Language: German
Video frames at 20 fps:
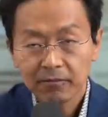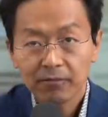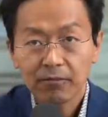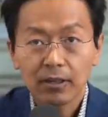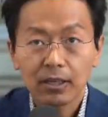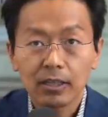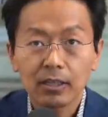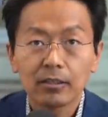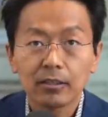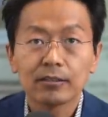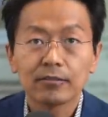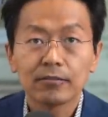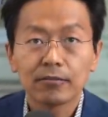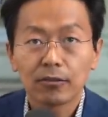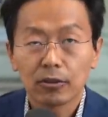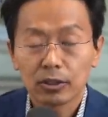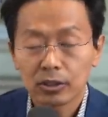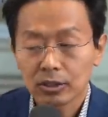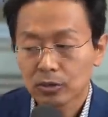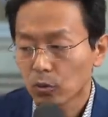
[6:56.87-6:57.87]
Fall
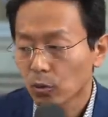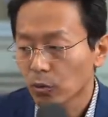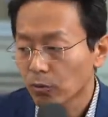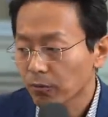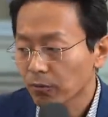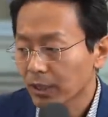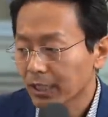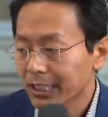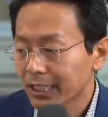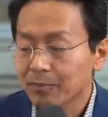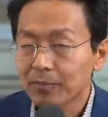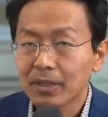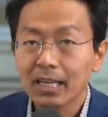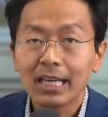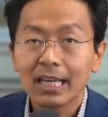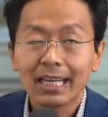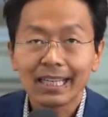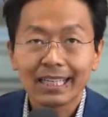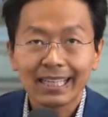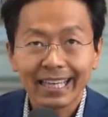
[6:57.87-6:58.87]
von Ofraim
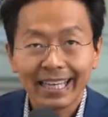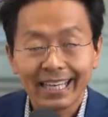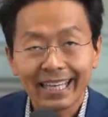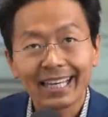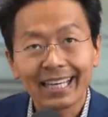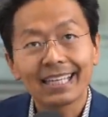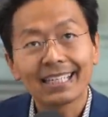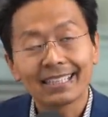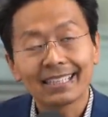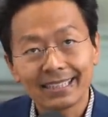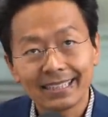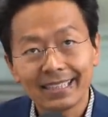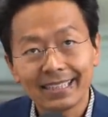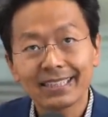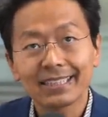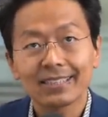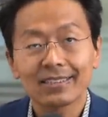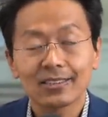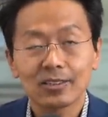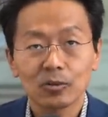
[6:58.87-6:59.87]
eher
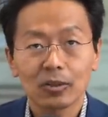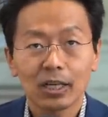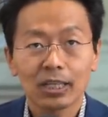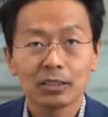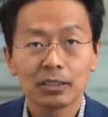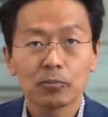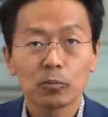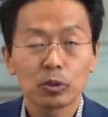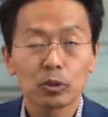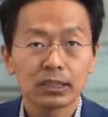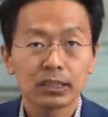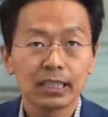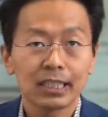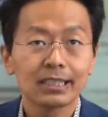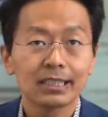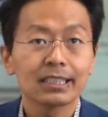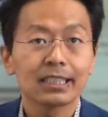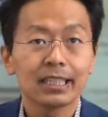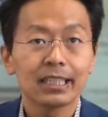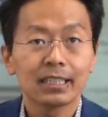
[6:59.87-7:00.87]
nicht zu einem
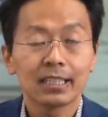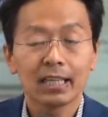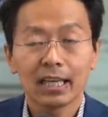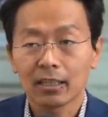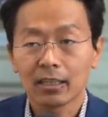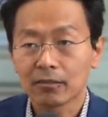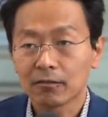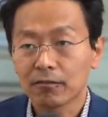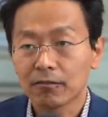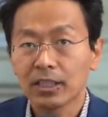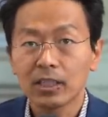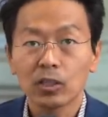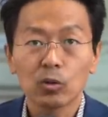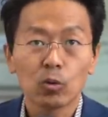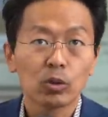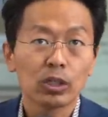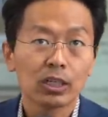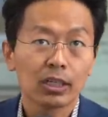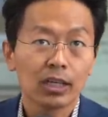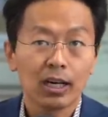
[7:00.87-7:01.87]
Prozess gegen Herrn W.
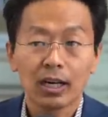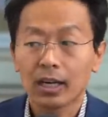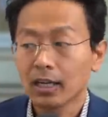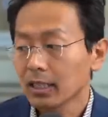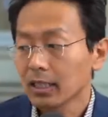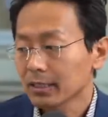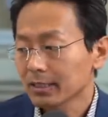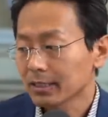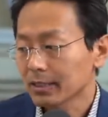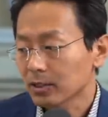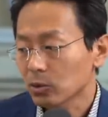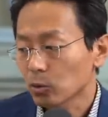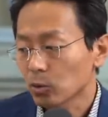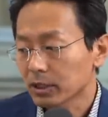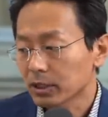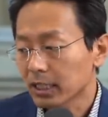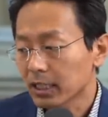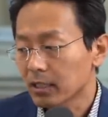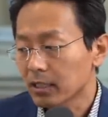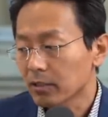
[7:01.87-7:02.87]
oder gar das
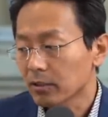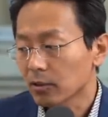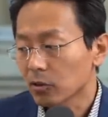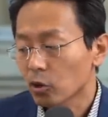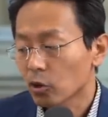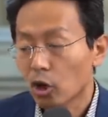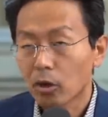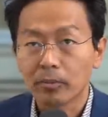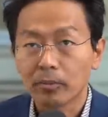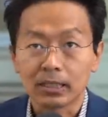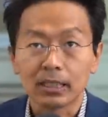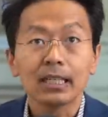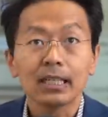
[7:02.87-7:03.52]
Hotel kommen.